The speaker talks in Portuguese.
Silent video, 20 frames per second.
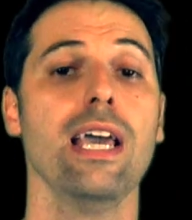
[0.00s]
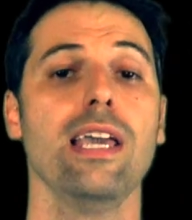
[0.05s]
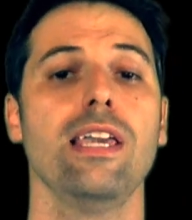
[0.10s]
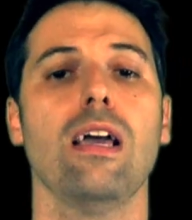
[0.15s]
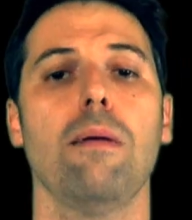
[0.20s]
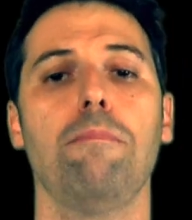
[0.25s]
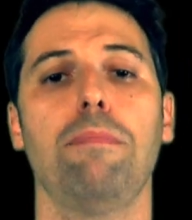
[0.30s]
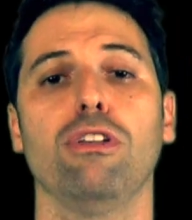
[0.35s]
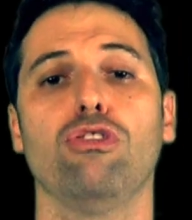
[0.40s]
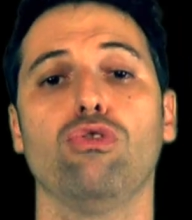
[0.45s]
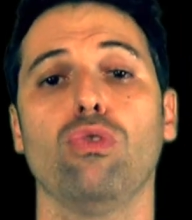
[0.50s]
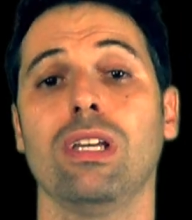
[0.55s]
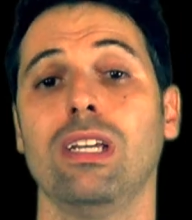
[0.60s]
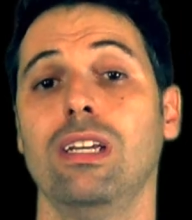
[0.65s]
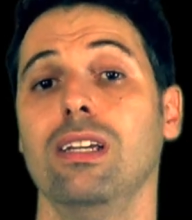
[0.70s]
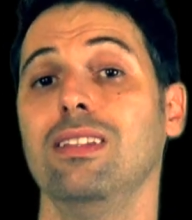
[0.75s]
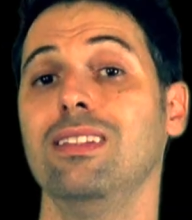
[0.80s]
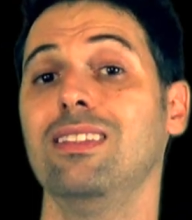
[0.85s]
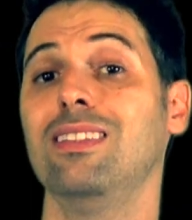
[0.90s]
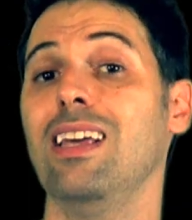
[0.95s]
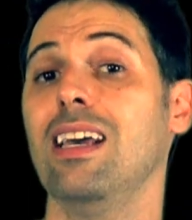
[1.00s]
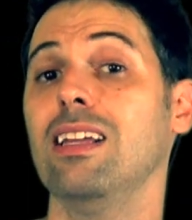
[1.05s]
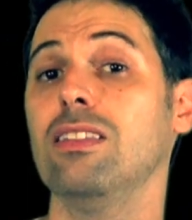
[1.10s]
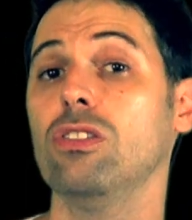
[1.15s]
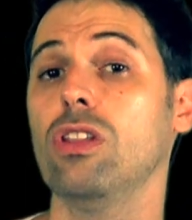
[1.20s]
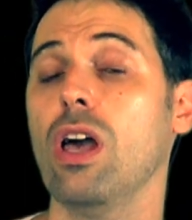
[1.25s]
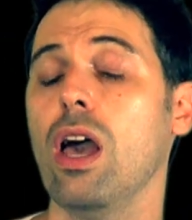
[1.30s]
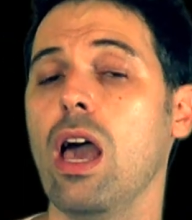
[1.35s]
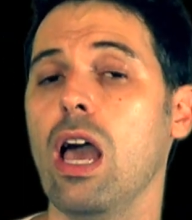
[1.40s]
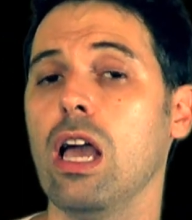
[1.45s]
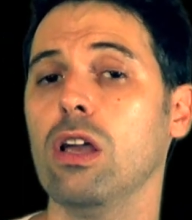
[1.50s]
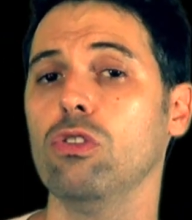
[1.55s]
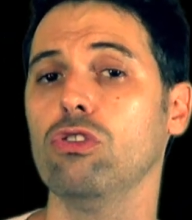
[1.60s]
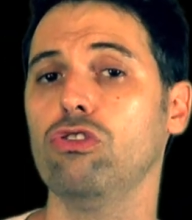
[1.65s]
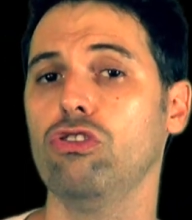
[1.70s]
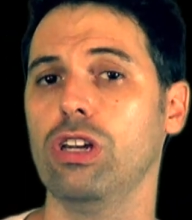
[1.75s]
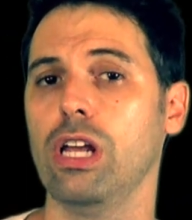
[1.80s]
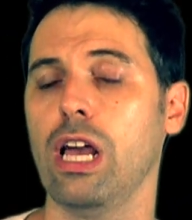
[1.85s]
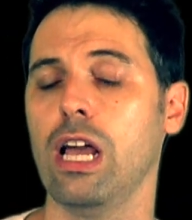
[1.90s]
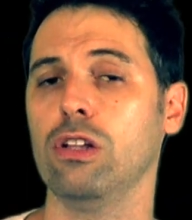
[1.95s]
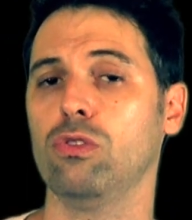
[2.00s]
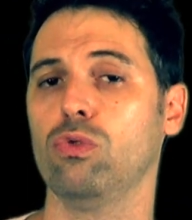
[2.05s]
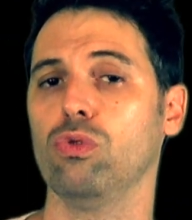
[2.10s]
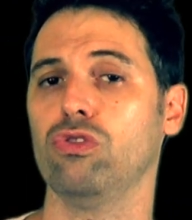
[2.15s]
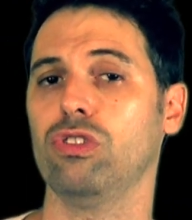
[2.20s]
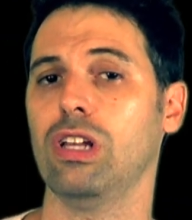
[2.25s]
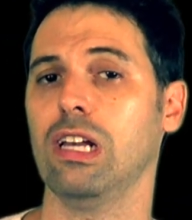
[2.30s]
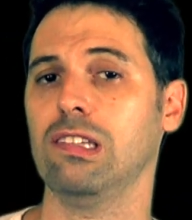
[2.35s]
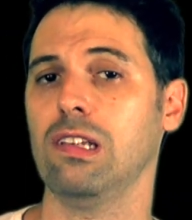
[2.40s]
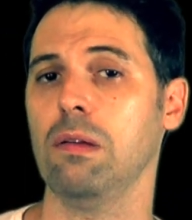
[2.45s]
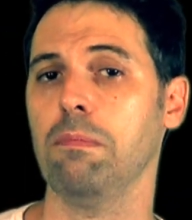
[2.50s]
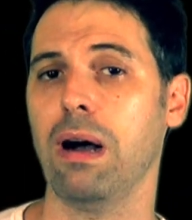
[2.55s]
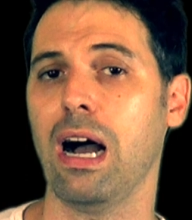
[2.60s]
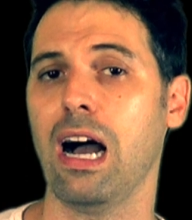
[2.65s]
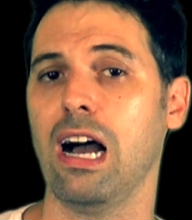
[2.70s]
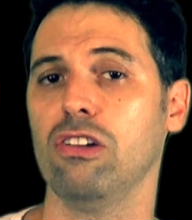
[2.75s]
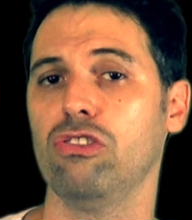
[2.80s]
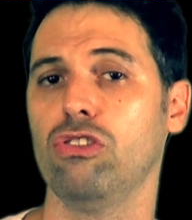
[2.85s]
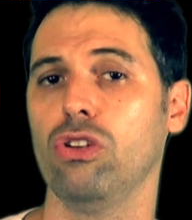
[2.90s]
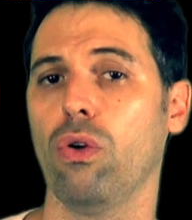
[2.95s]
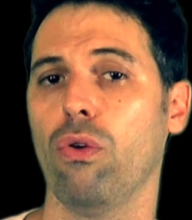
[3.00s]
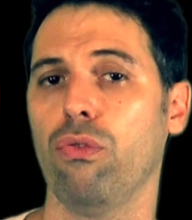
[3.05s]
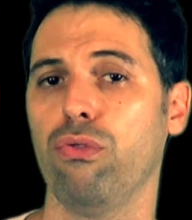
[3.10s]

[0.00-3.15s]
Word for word: E a pessoa que detém os direitos dessa imagem,